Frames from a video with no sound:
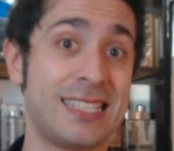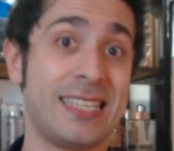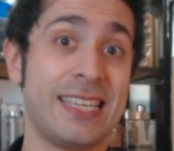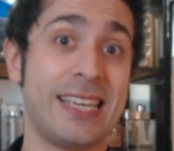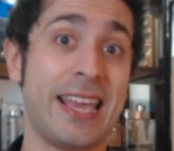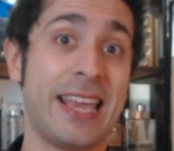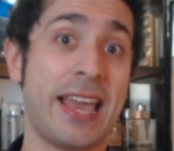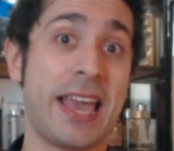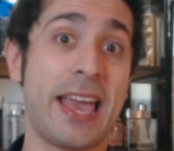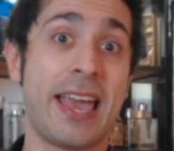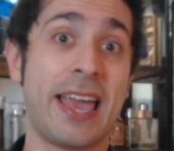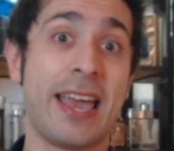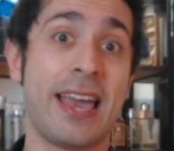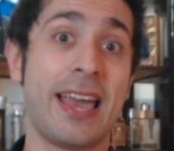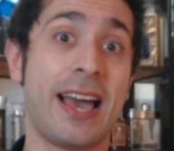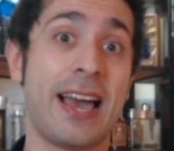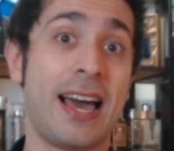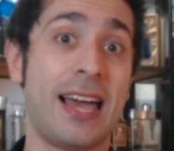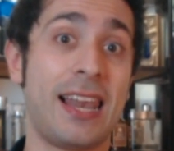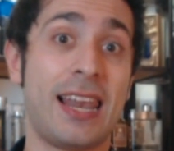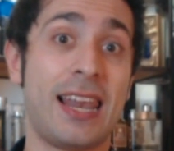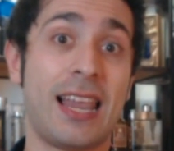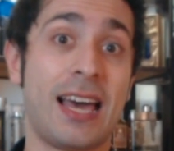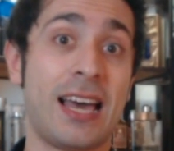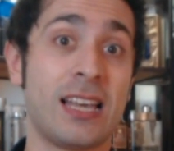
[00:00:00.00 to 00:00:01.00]

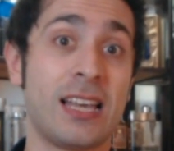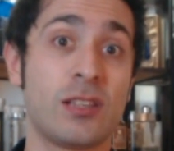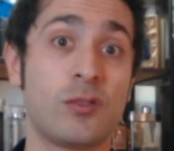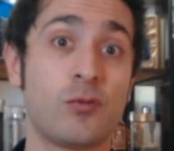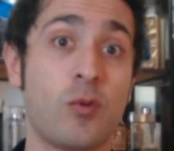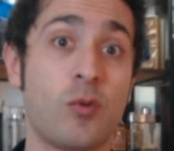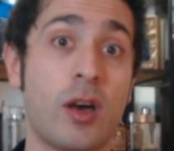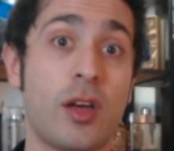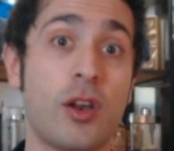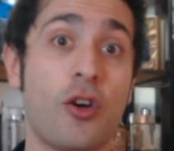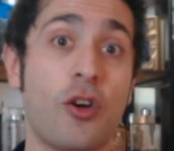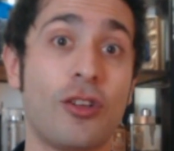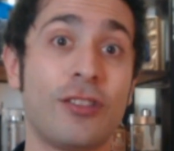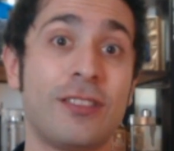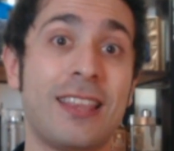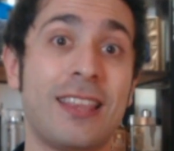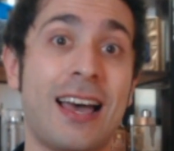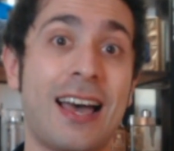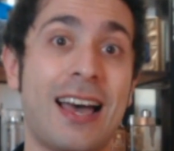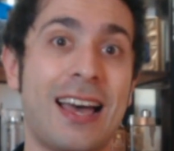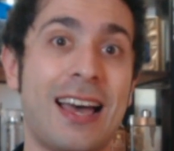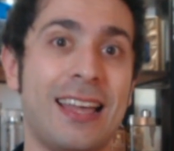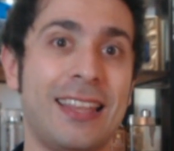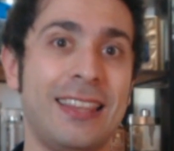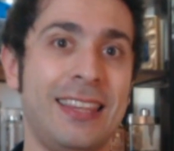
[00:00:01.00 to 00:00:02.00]
grazie
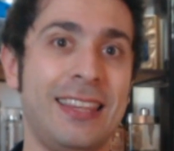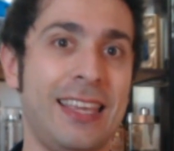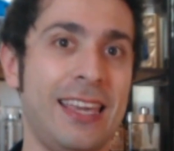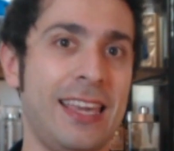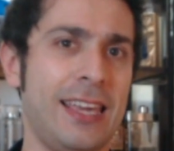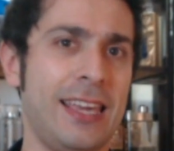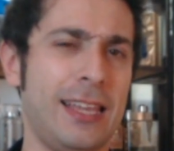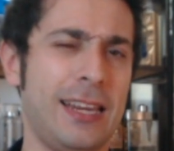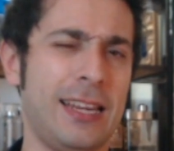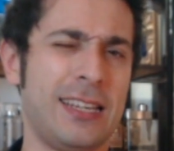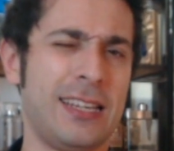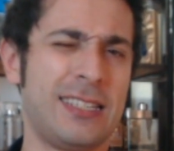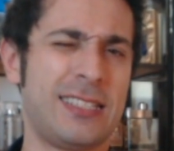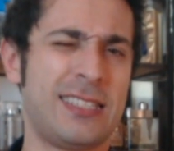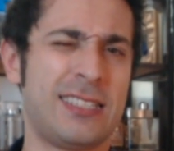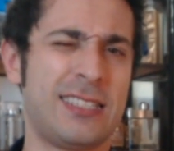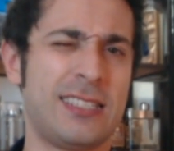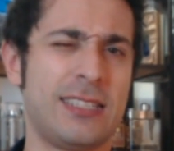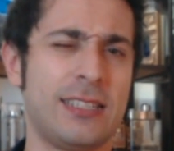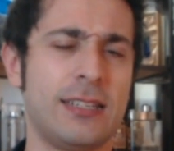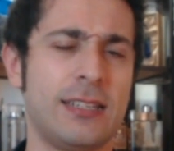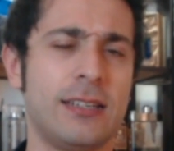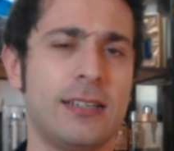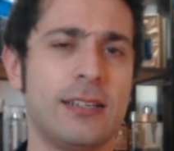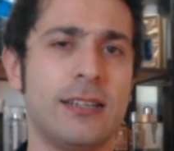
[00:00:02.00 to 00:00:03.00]
alla sua nota
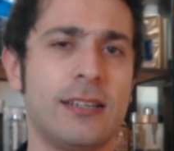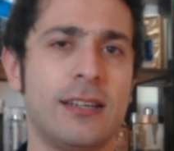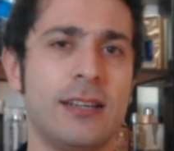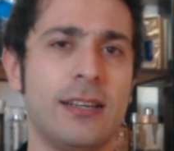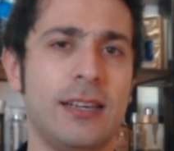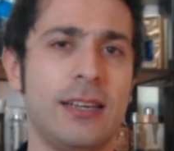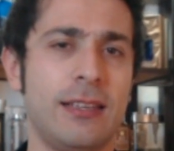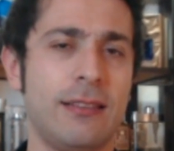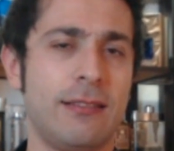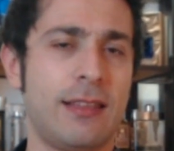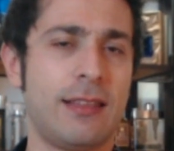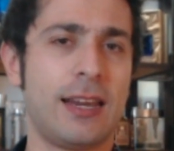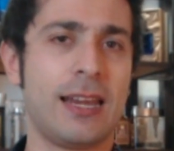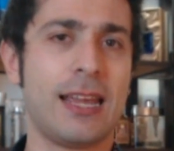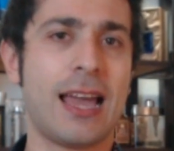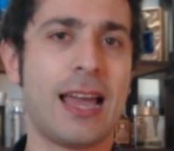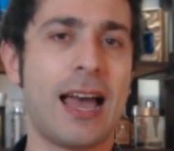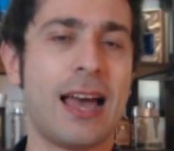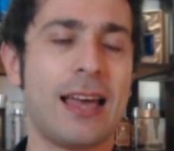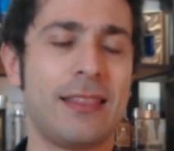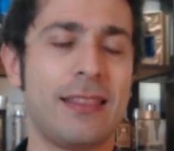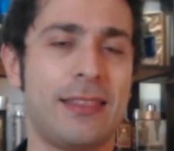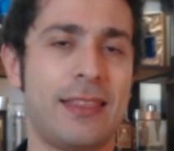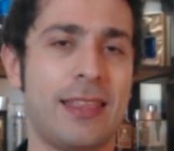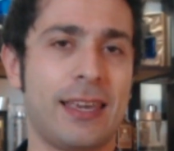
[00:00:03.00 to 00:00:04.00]
di iris
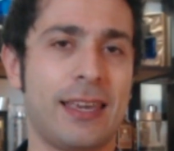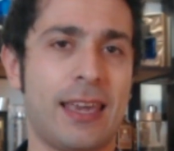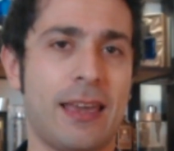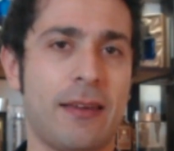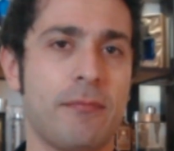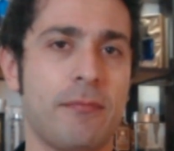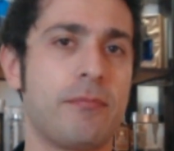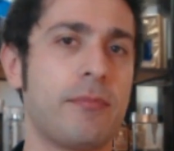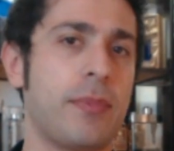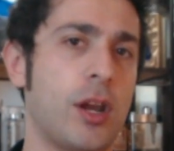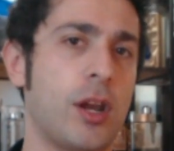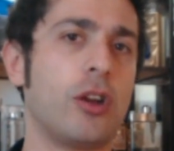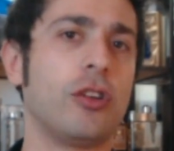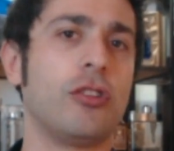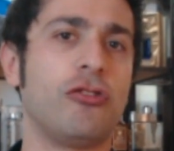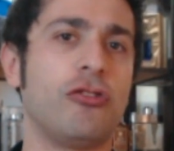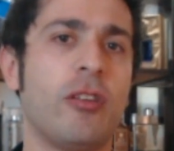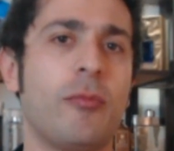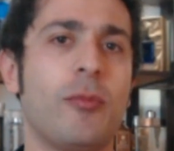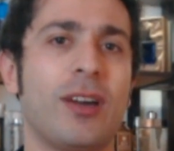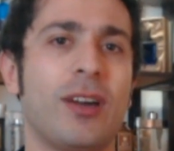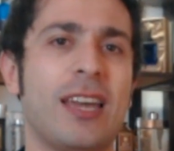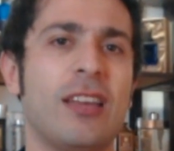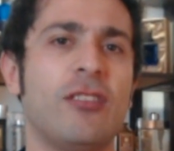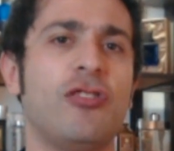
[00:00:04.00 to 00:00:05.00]
eh,
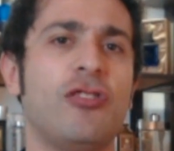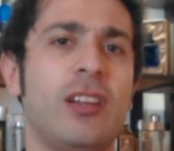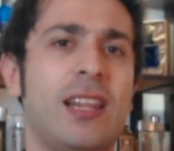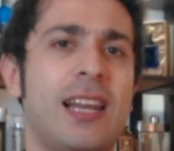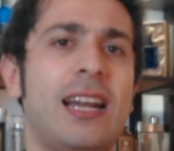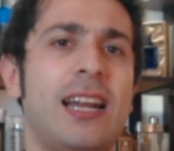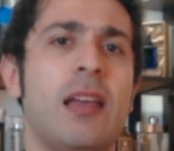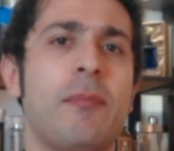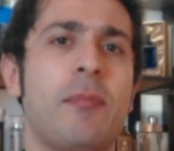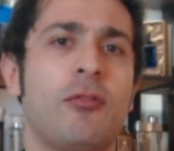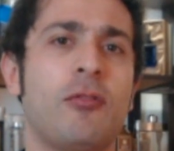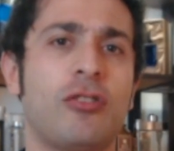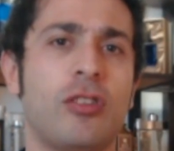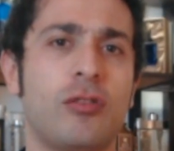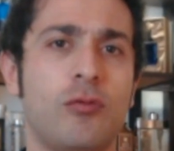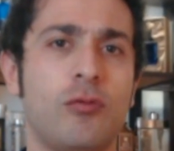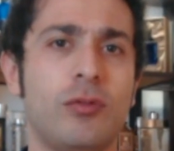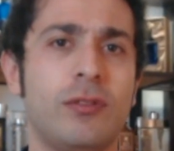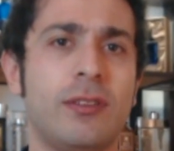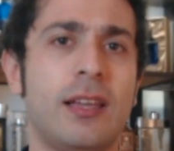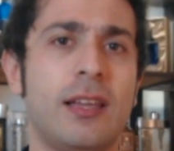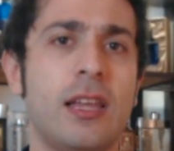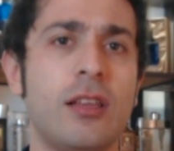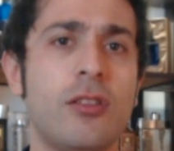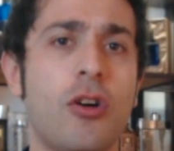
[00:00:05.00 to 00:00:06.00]
intrigante, che però diciamo che in
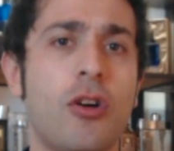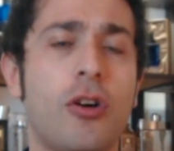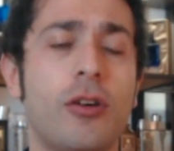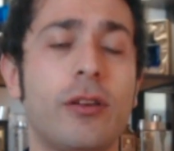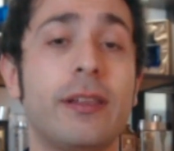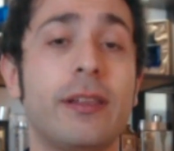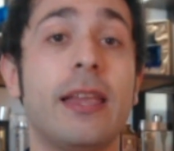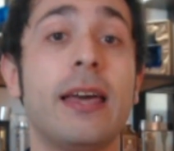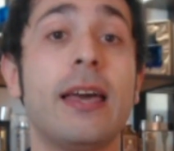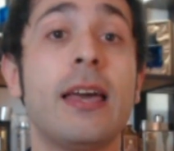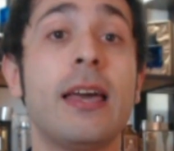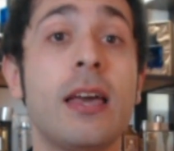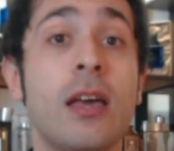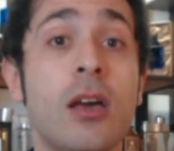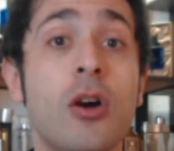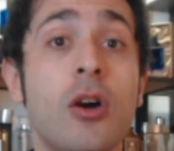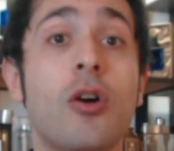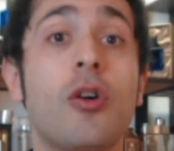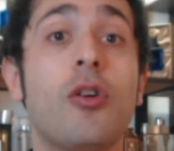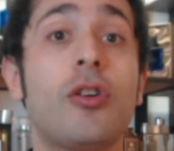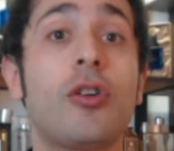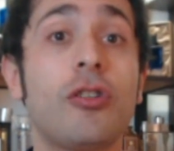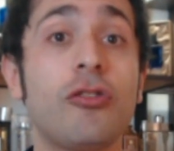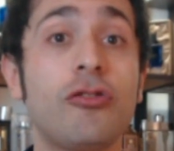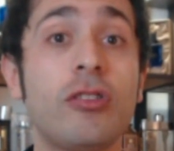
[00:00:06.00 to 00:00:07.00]
generale piace a tutte le
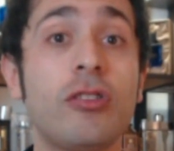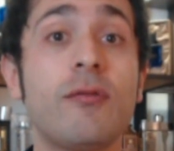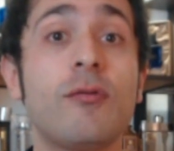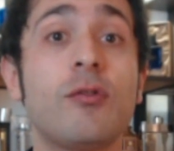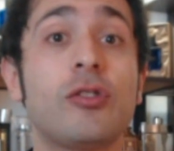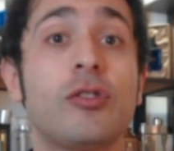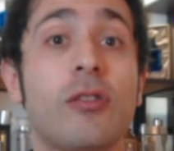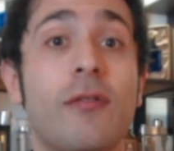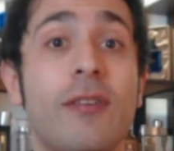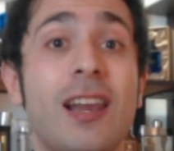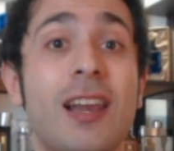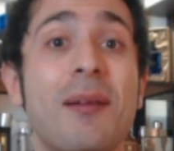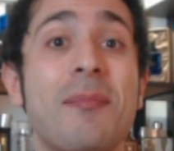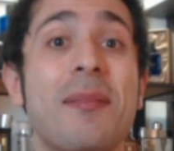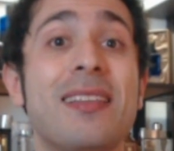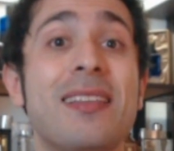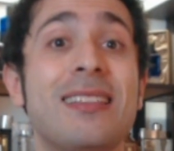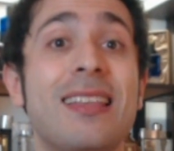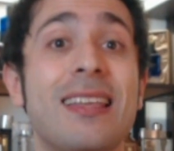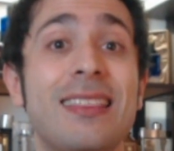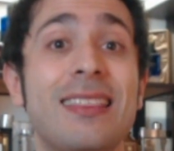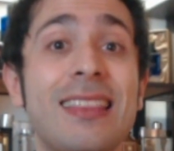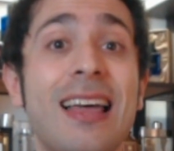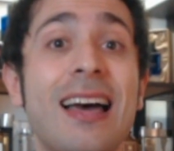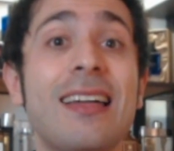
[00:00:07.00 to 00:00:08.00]
donne, ho
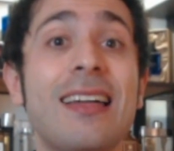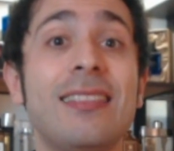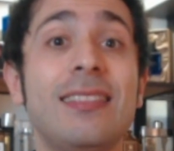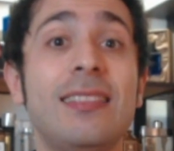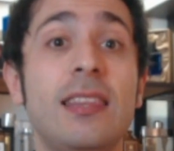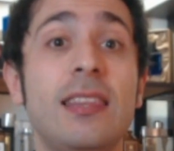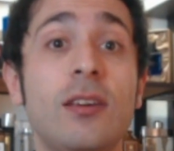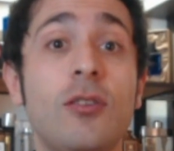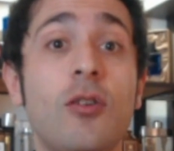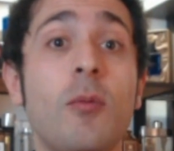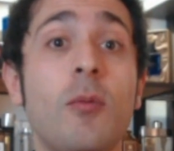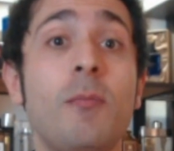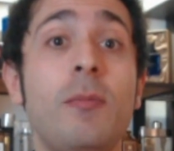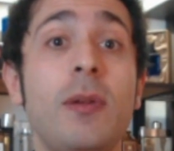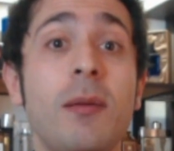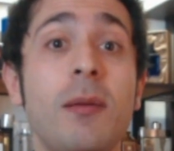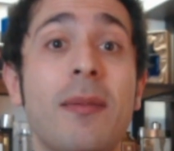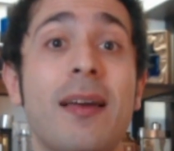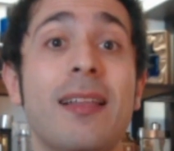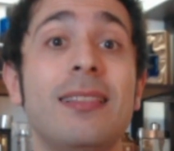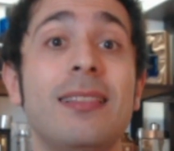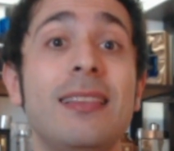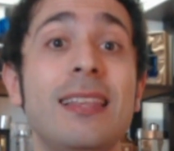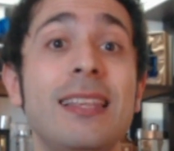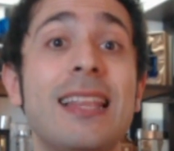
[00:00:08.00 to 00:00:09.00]
ricevuto veramente
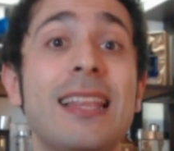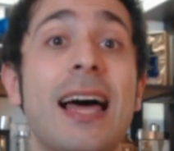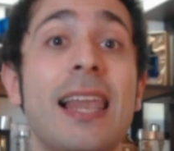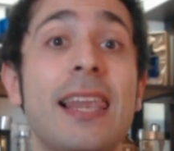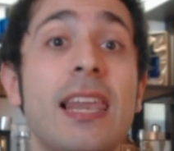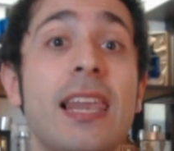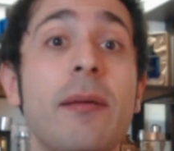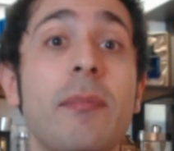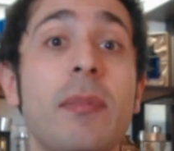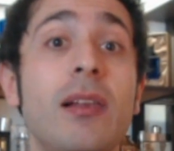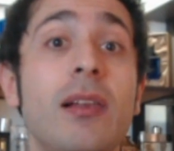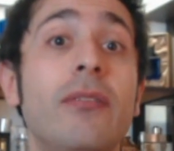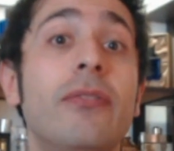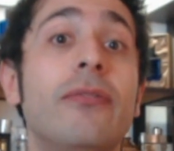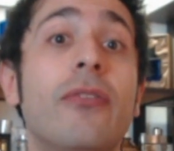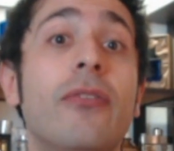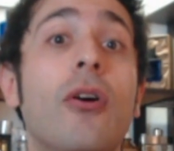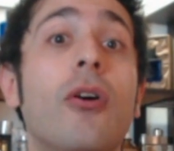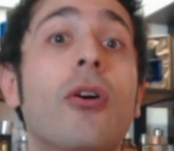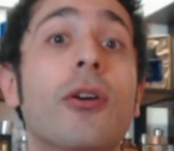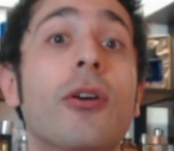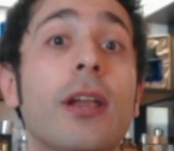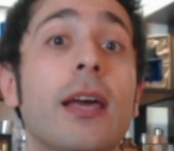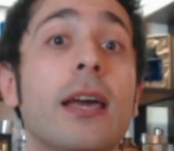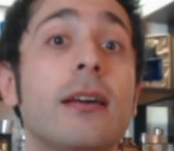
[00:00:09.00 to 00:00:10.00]
tanti complimenti
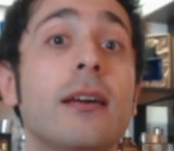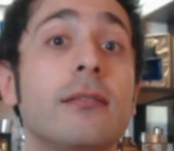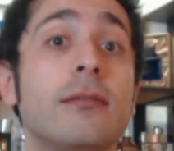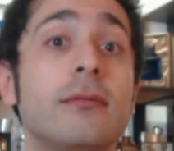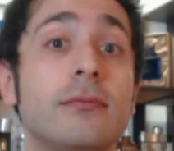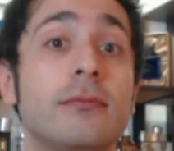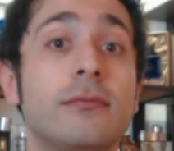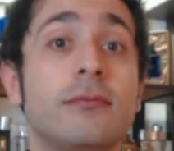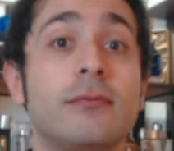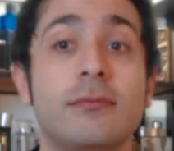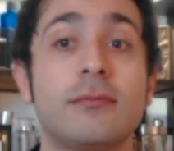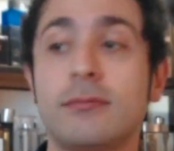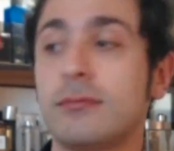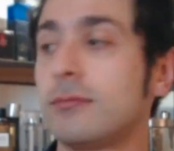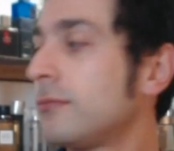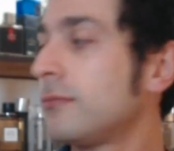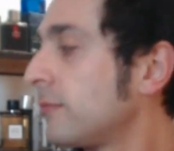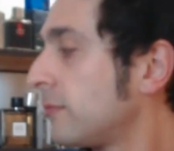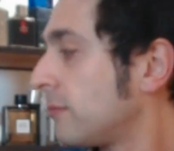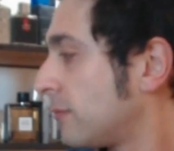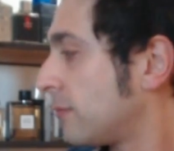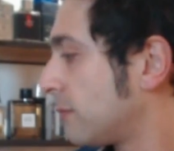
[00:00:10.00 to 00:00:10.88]
dalle milfone.